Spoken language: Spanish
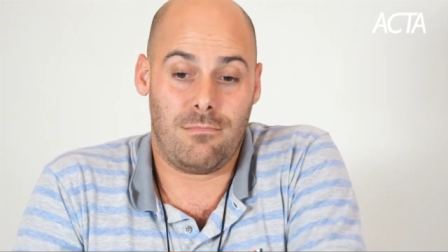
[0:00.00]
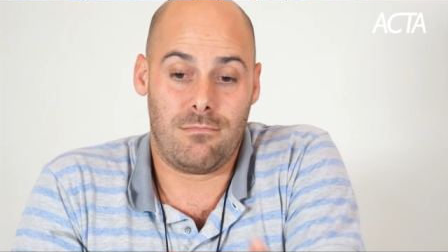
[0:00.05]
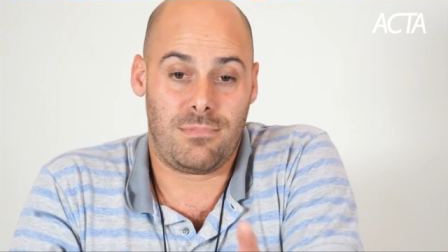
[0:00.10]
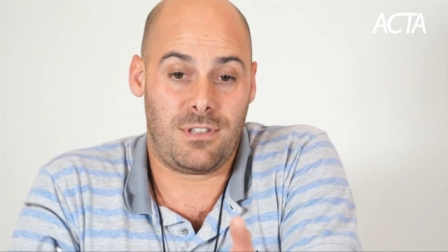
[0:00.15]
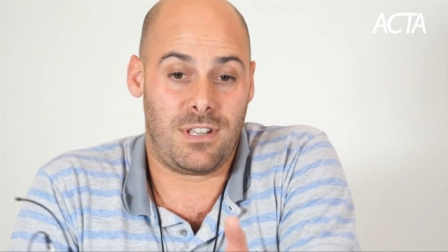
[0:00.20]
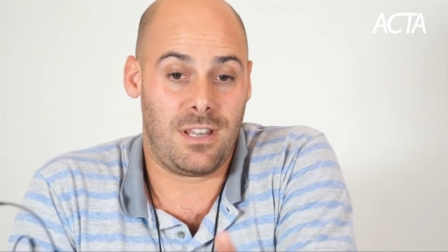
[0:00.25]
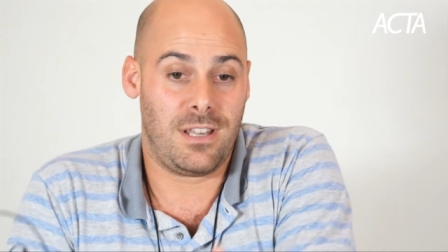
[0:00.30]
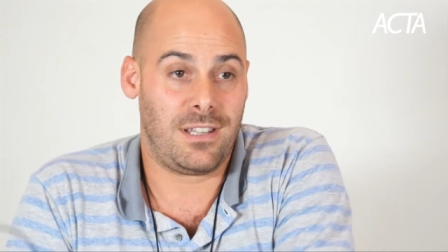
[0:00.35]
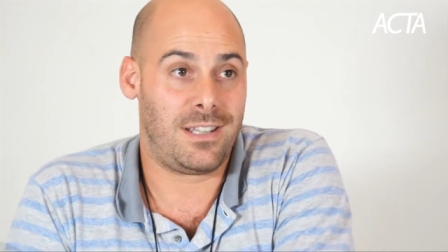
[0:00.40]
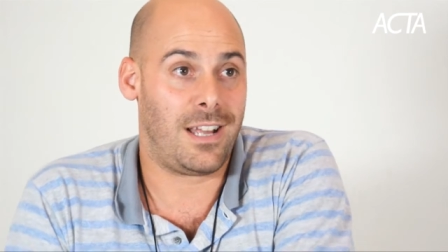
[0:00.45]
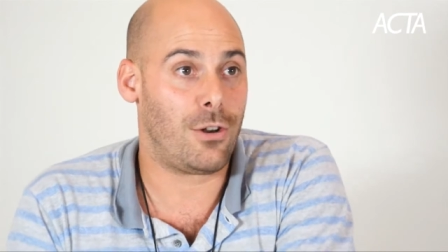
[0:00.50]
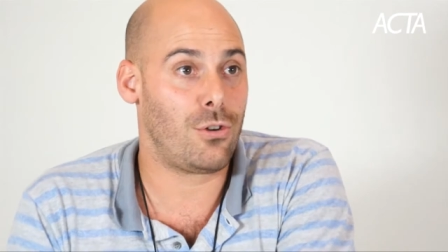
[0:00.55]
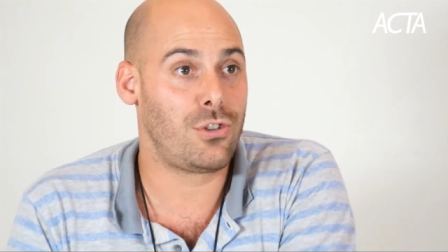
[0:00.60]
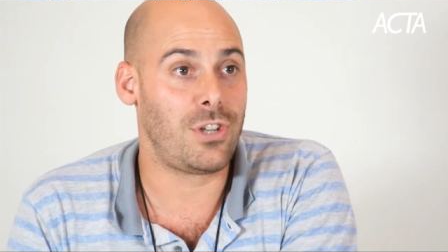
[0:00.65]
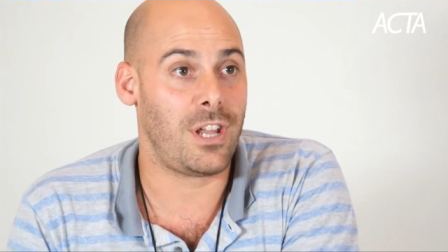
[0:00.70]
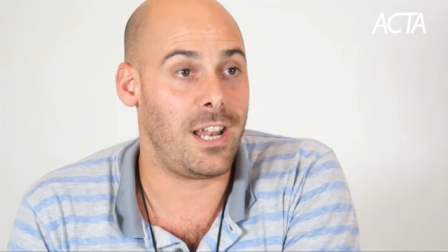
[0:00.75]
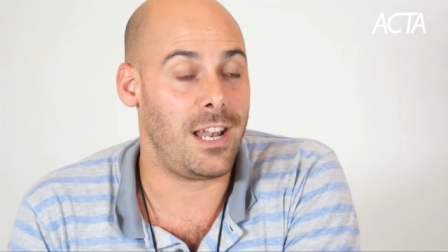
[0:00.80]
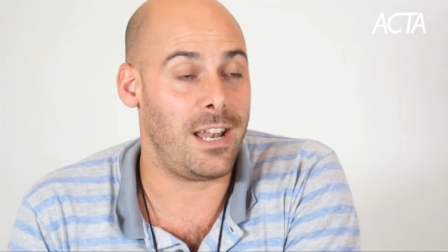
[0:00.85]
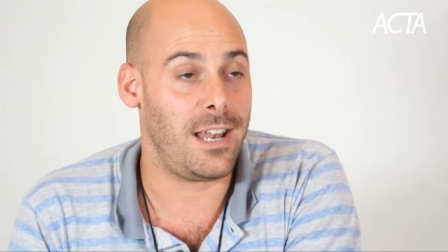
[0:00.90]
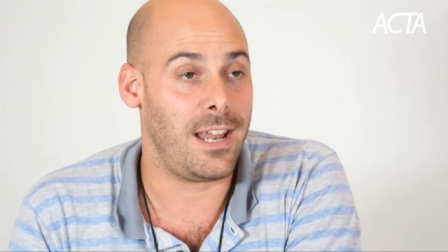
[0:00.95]
se
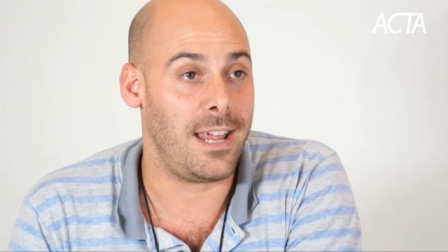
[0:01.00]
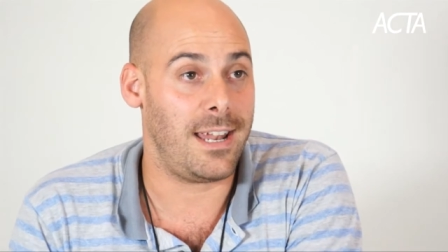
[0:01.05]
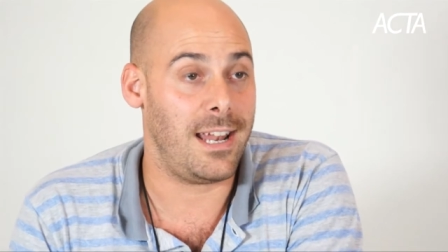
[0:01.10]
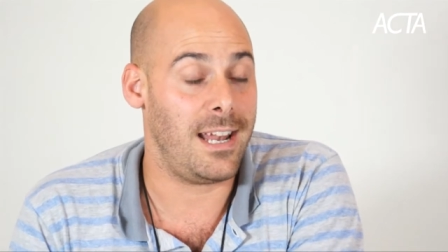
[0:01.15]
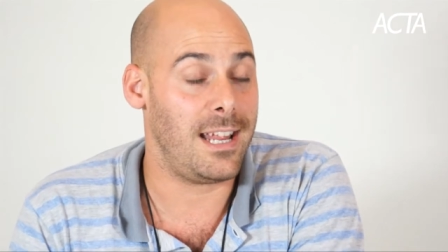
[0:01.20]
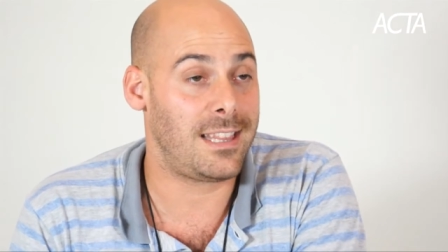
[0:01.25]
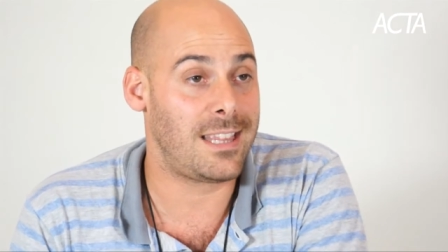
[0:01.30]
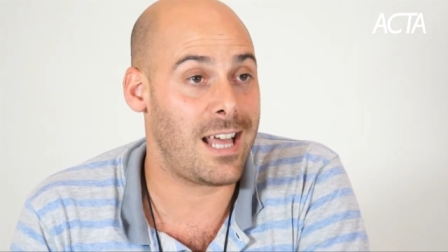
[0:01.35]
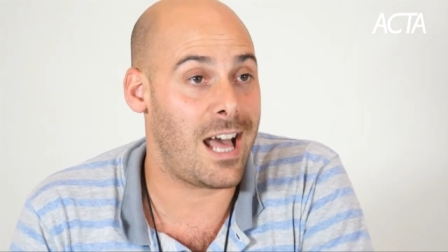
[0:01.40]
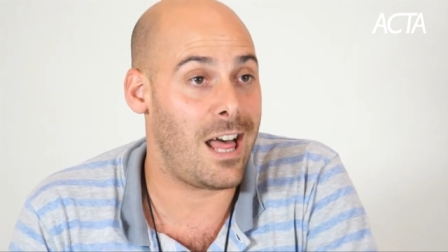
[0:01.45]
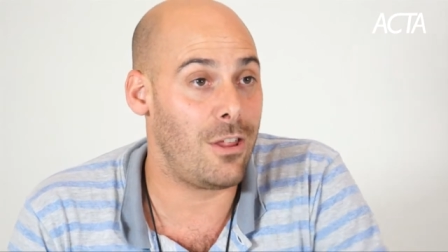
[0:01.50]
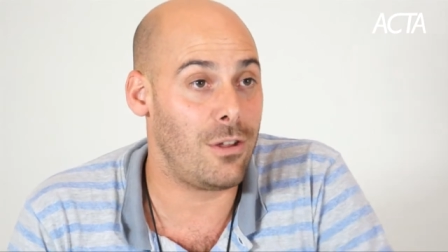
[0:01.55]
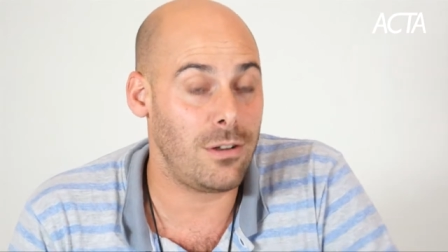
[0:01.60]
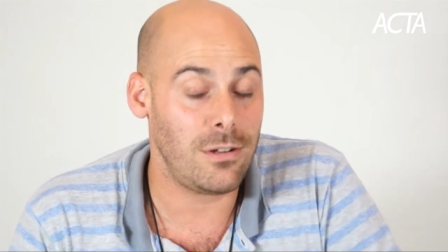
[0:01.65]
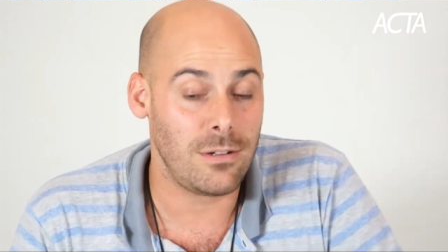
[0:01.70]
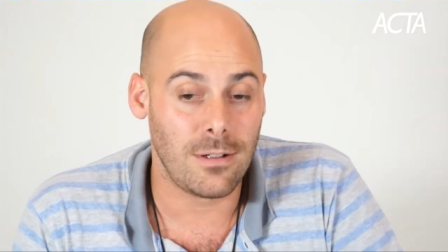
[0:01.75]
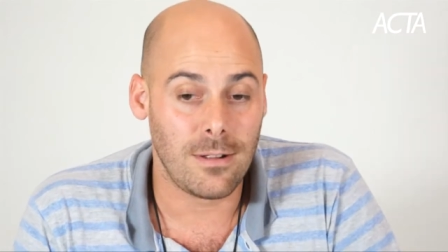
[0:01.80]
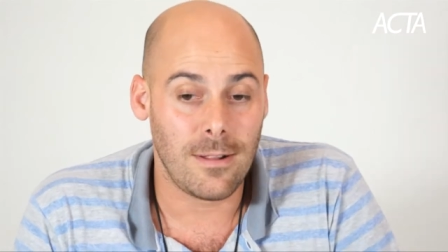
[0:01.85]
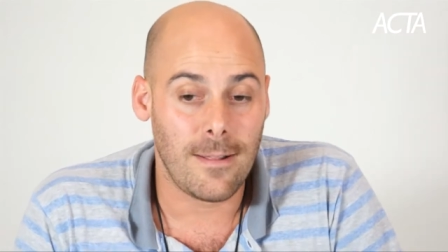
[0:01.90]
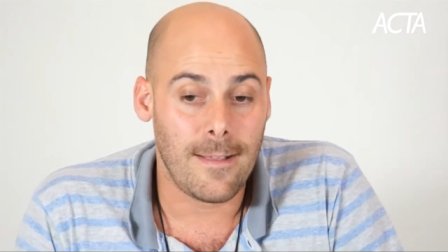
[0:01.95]
desarrolla en el,
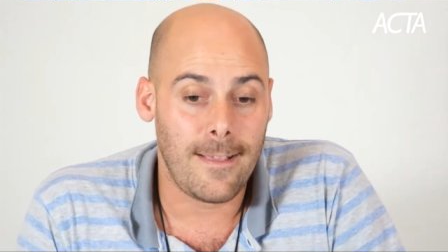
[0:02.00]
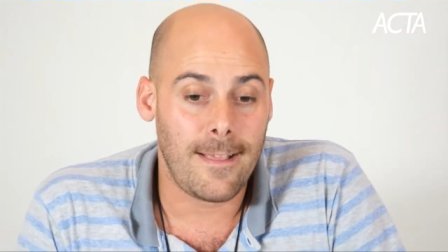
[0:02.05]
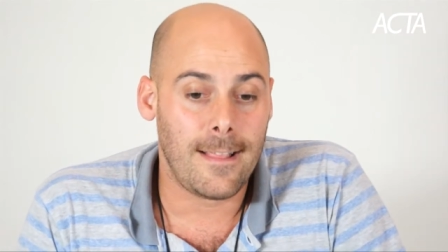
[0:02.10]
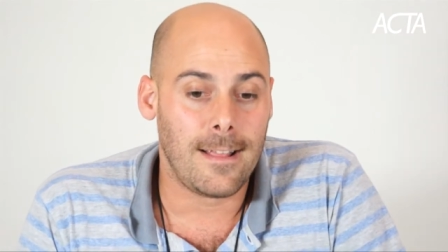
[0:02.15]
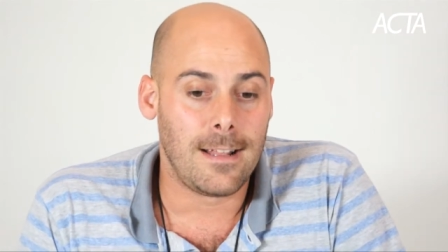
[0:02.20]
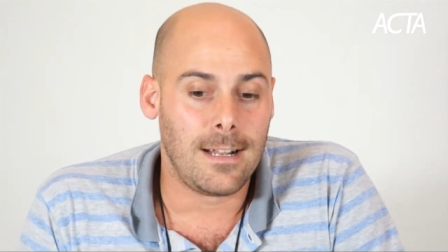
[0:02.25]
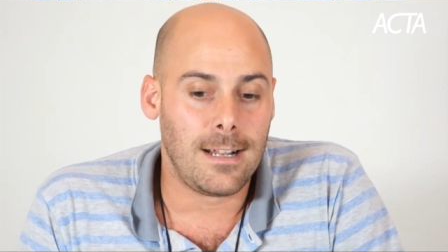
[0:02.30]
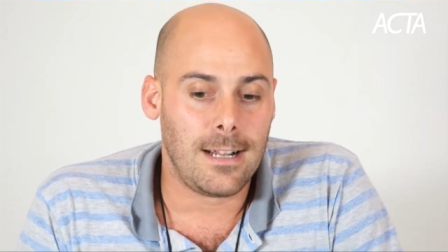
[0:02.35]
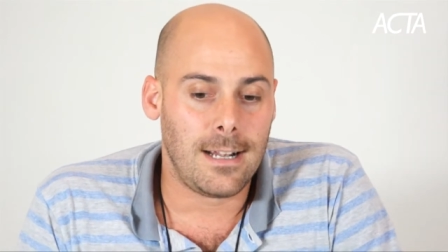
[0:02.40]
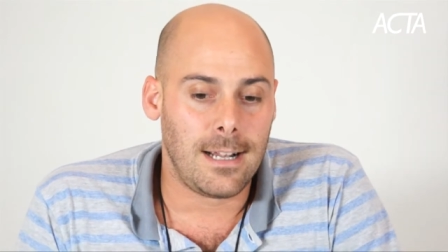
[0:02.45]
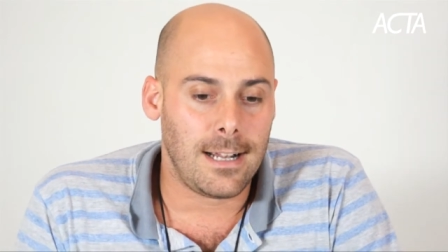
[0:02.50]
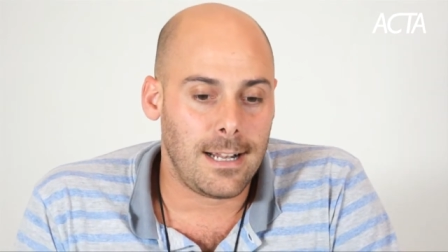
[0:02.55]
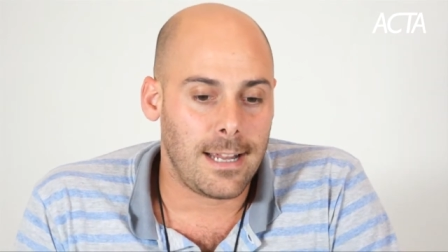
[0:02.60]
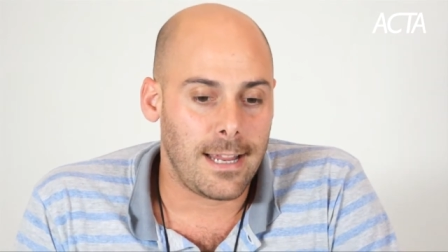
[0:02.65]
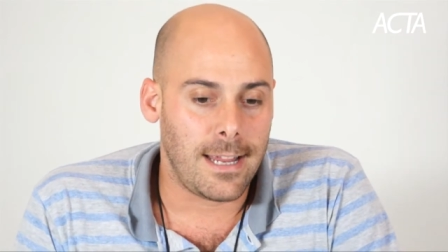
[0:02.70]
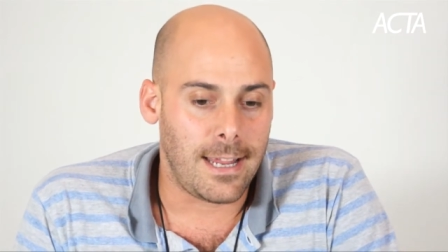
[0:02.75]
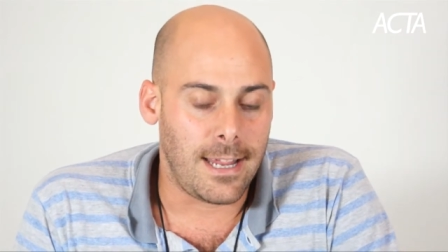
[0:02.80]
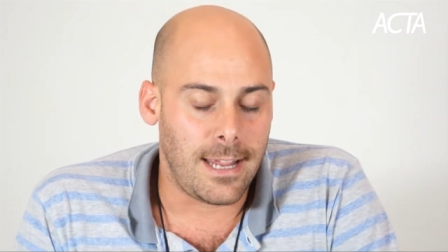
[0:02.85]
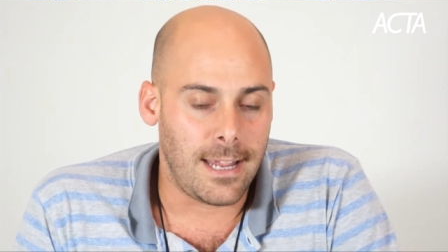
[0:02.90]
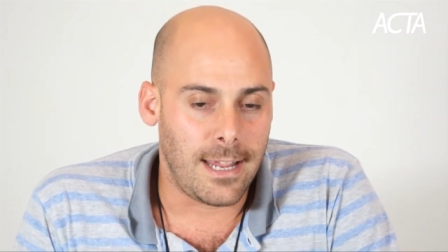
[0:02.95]
Estado.
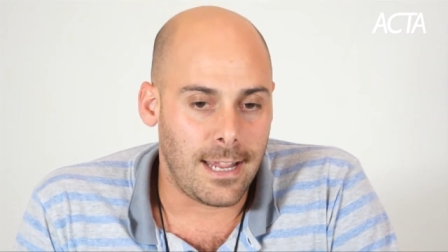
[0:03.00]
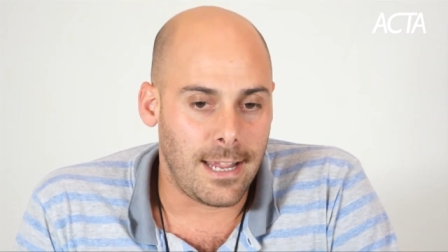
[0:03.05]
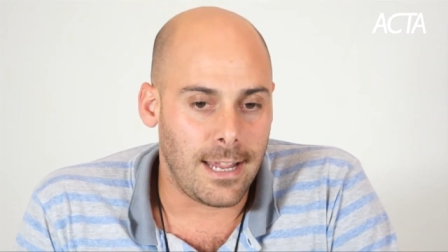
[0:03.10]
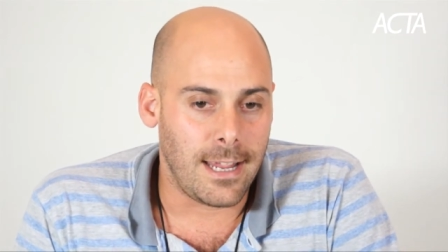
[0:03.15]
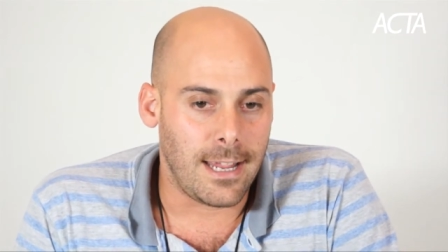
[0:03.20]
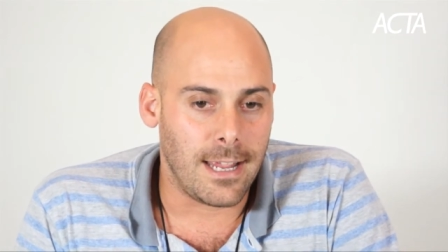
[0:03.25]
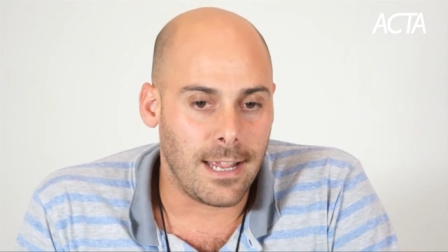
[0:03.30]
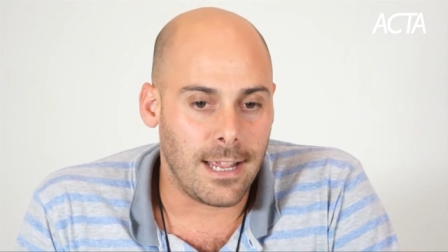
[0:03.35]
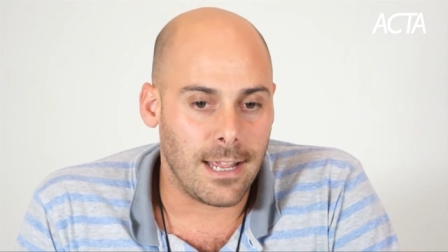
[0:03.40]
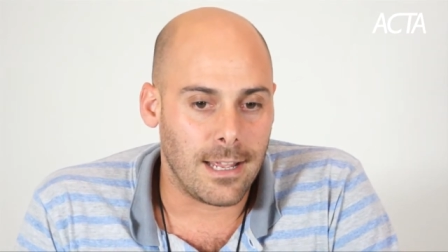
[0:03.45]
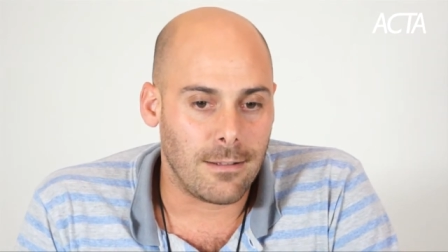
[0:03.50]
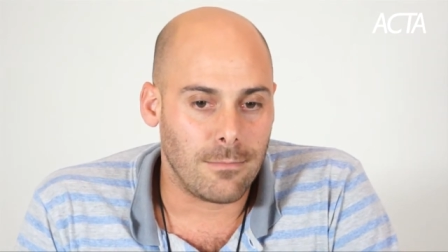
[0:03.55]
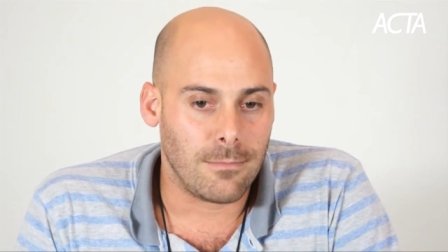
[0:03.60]
Eh,